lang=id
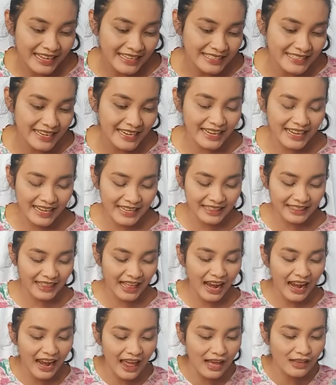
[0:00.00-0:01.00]
Jadi kita
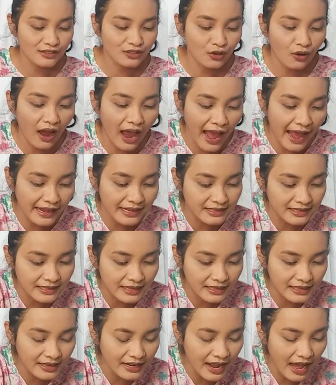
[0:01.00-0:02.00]
langsung
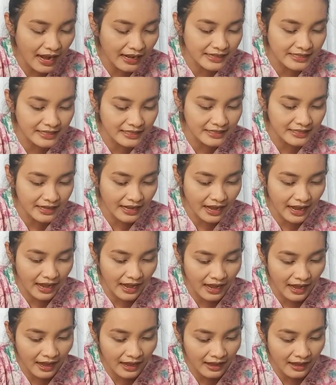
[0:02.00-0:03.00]
aja di alisnya
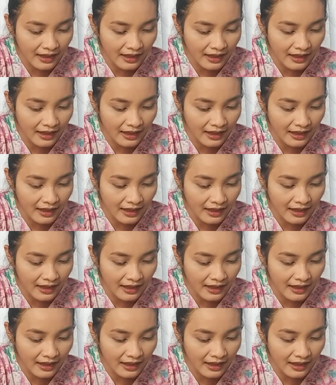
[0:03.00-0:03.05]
